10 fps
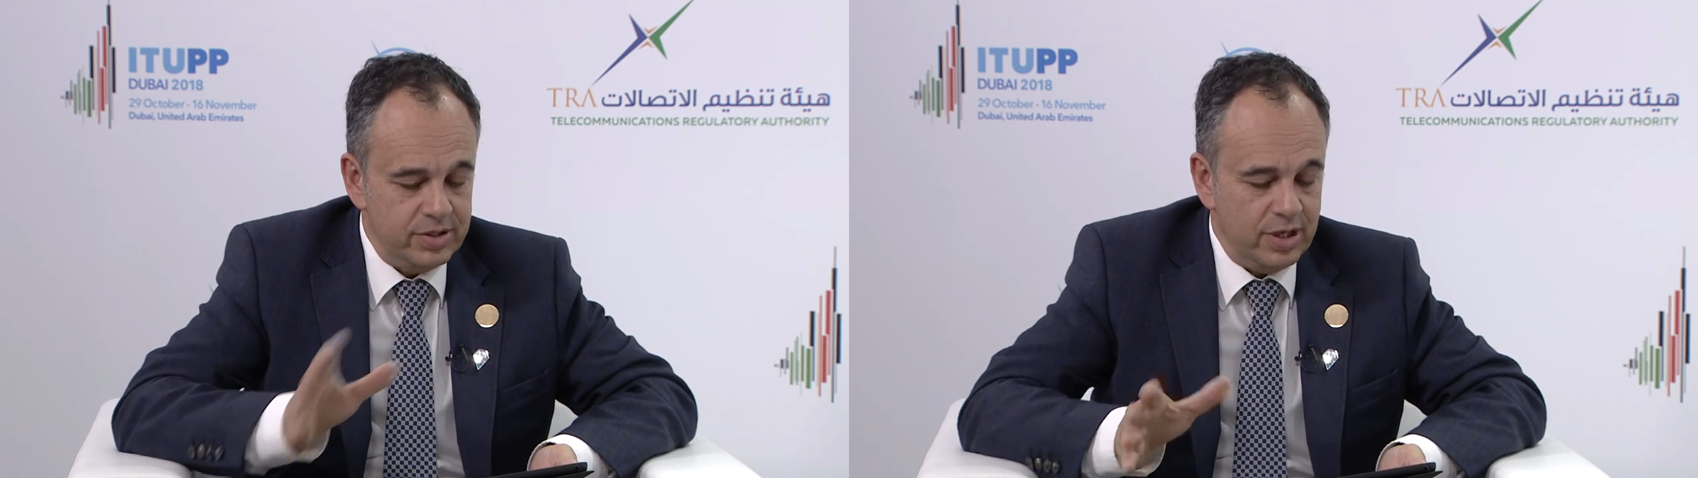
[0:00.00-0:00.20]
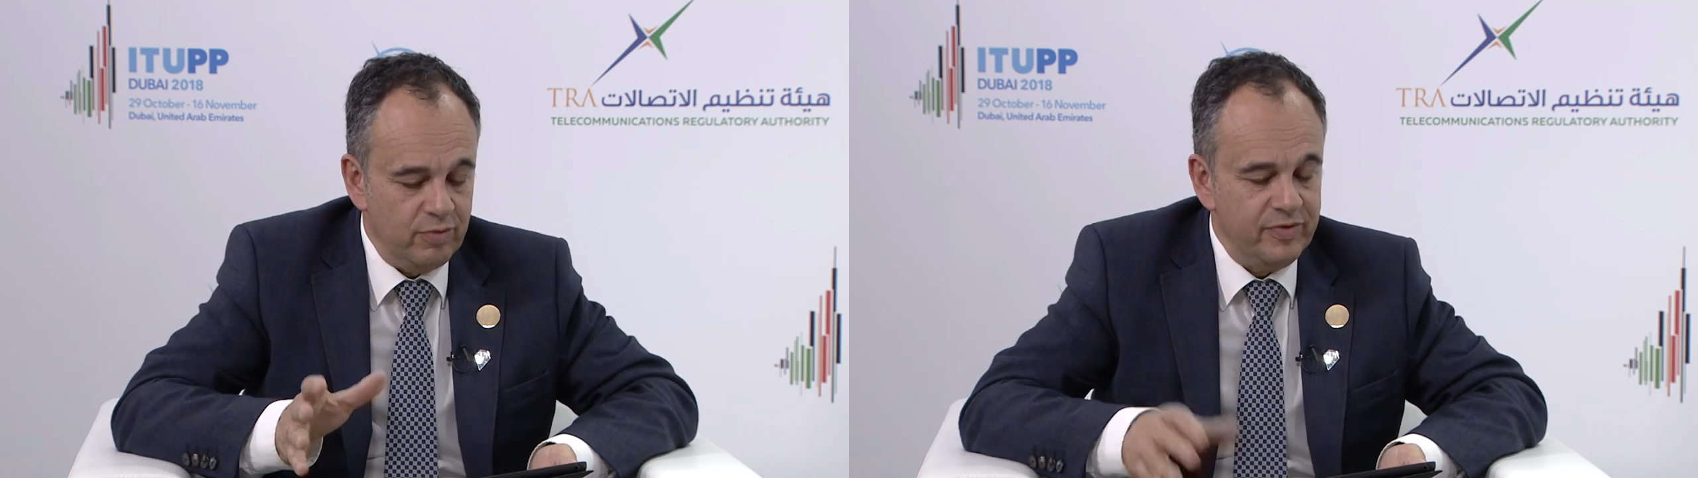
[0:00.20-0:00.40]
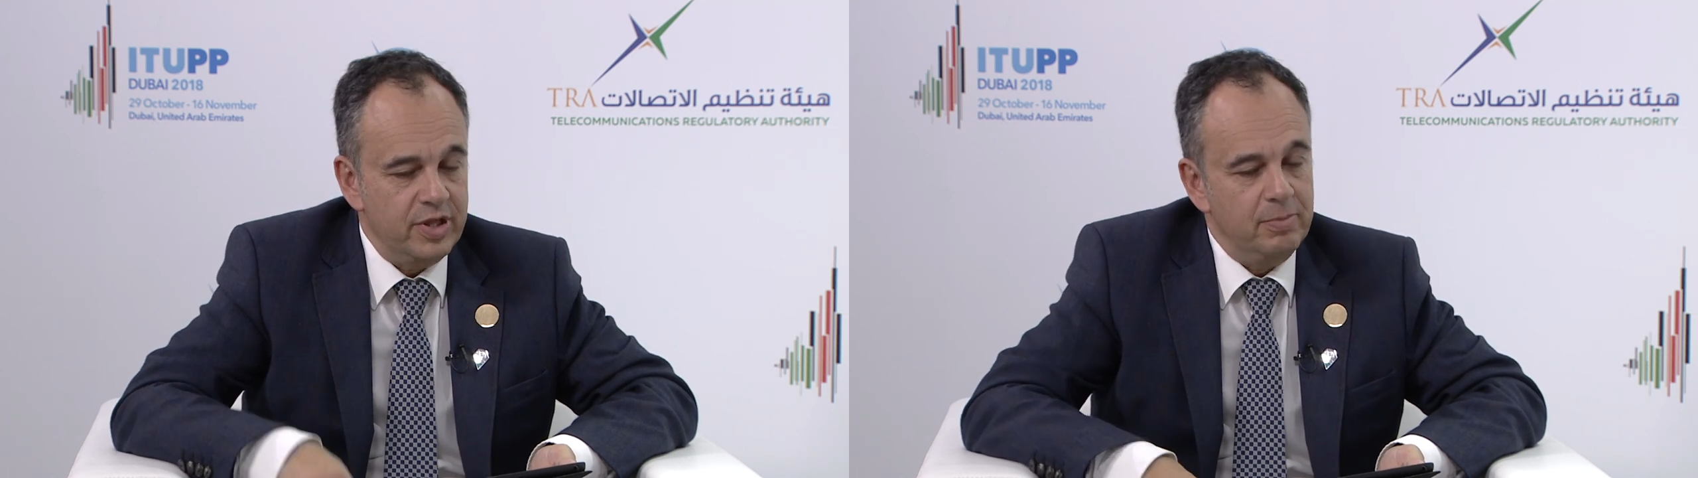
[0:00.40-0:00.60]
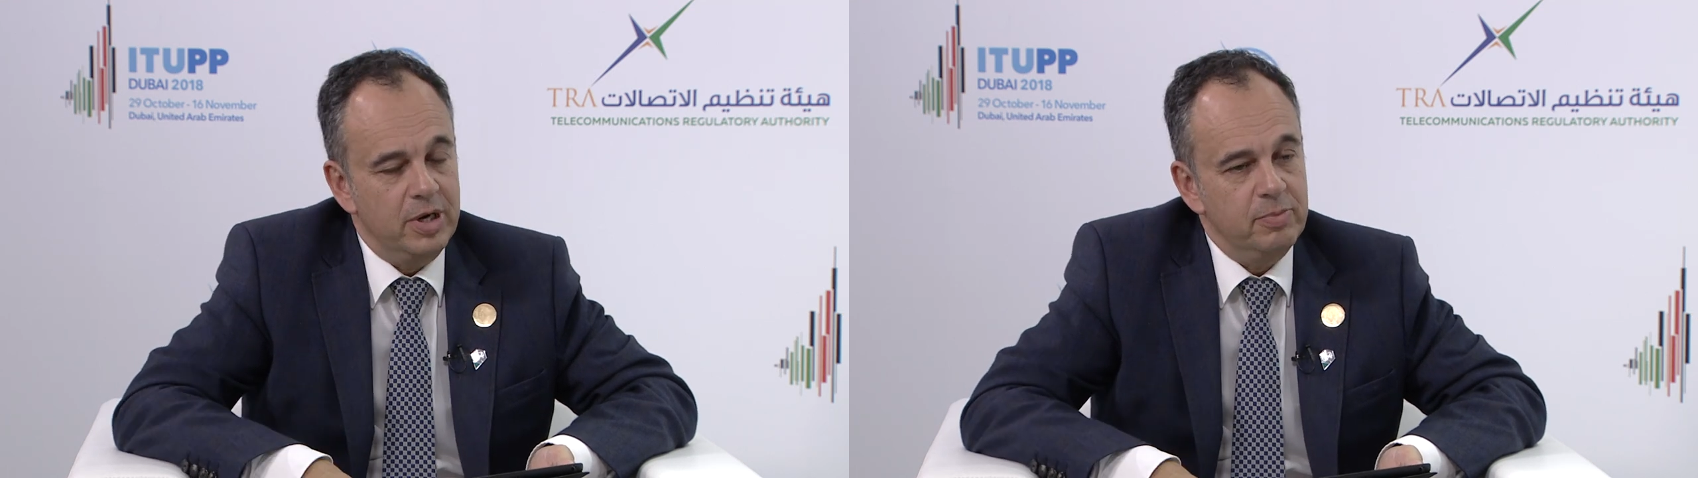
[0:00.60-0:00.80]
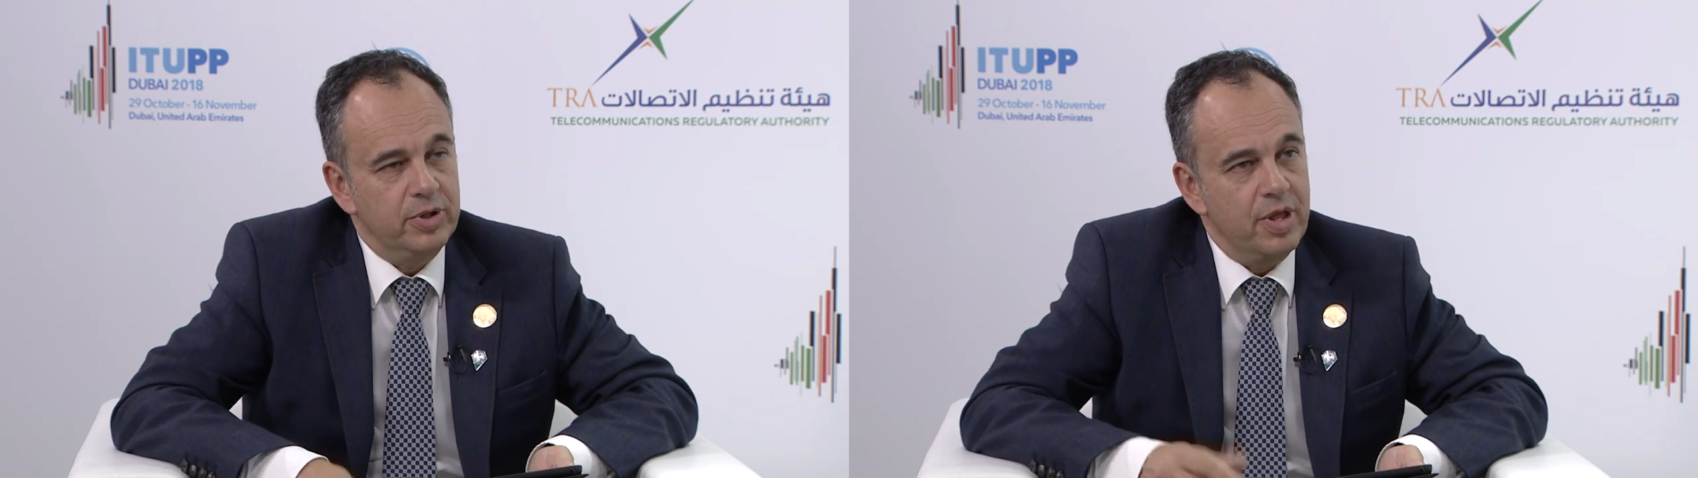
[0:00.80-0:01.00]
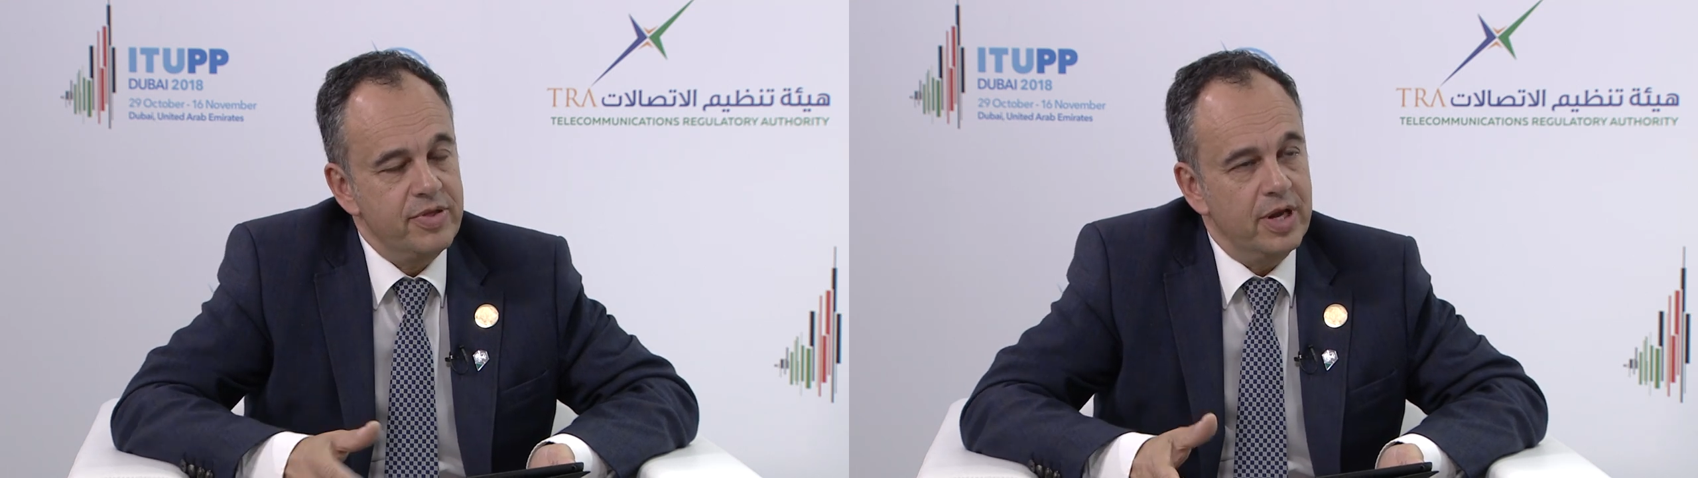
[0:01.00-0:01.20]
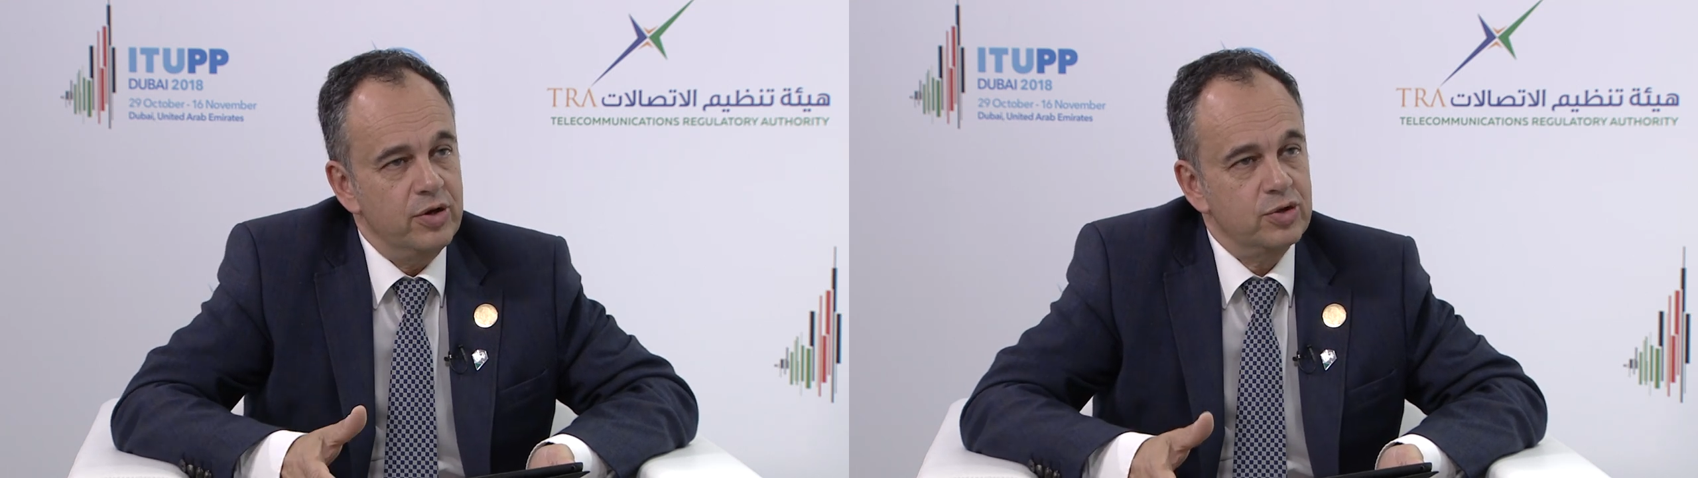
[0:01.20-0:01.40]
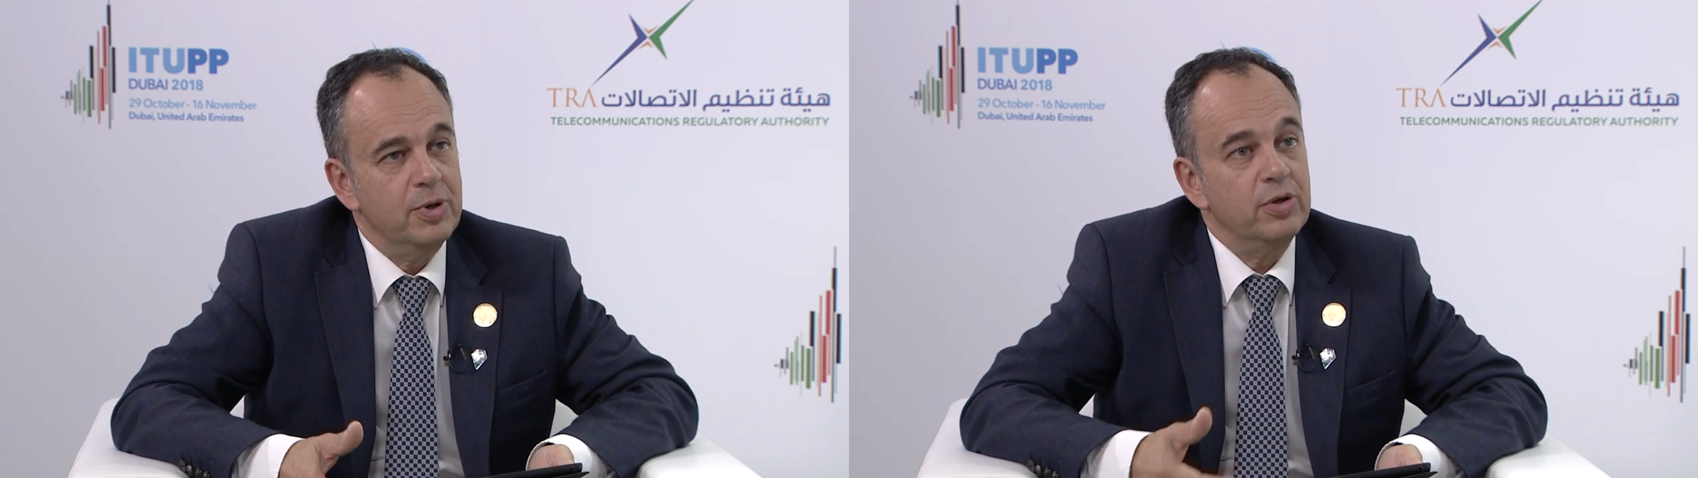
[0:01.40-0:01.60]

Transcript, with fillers: esta conferencia de plenipotenciarios,